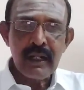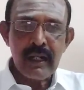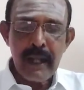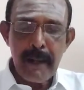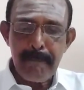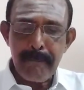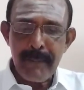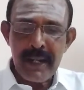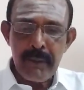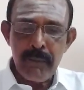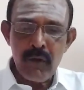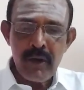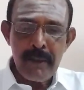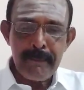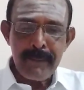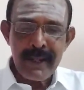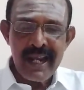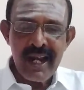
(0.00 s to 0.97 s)
கப்பல்
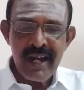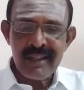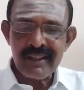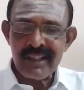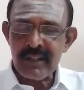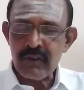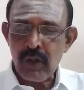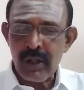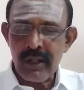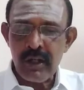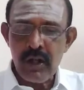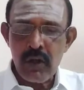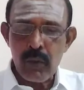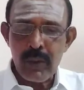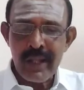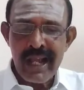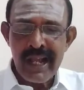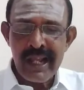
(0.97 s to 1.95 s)
மூலம் பிரயாணத்தை
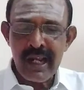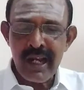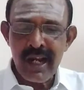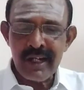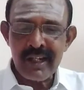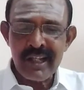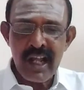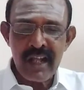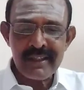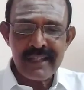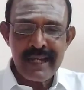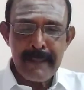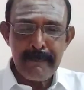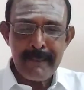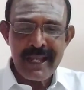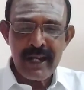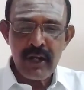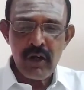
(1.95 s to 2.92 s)
தொடங்கக்கூடிய அயல்நாட்டு
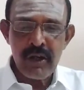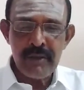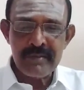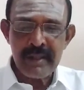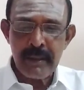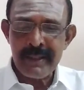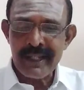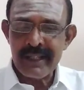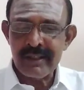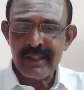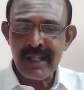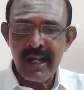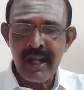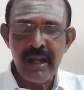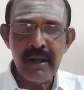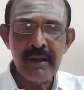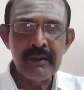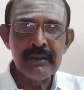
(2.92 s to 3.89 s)
யாத்திரையை மேற்கொள்ளும்
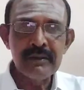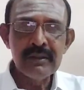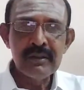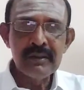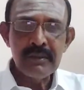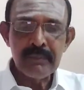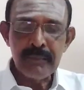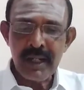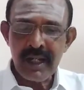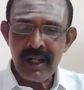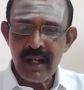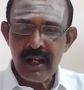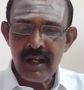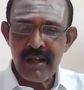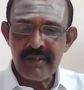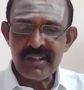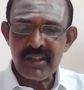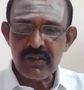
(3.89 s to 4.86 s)
சமயத்தில் மகர
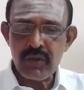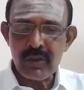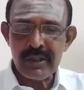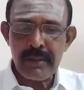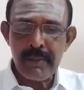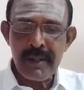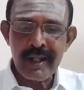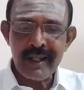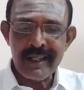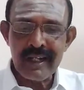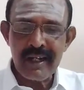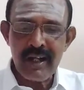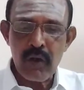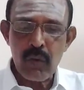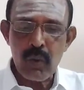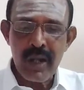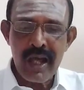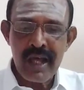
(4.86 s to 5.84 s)
ராசி சுத்தமாக
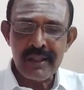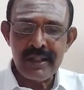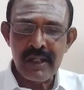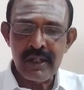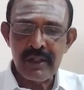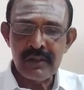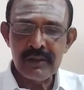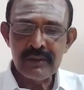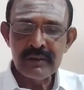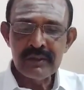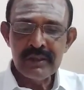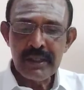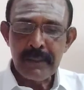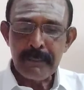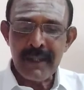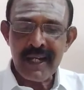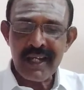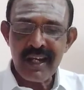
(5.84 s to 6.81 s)
இருக்கக்கூடாது
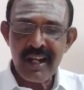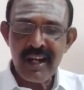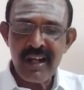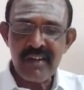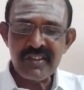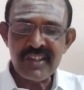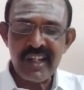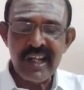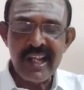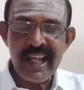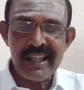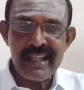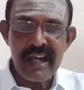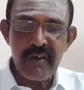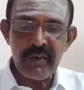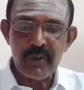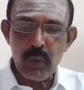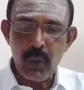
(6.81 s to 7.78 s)
மகர ராசியில்
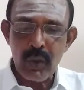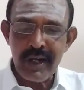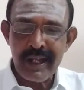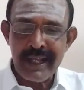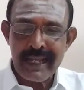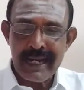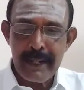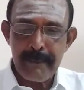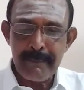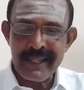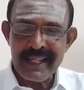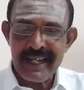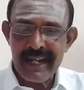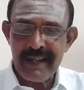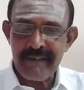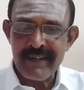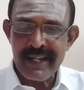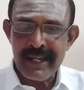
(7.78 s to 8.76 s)
ஏதாவது ஒரு கிரகம்
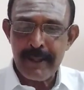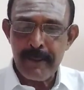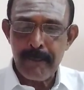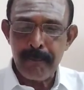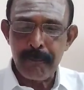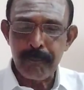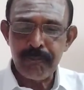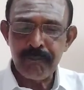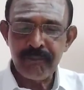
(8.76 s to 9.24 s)
இருக்க வேண்டும்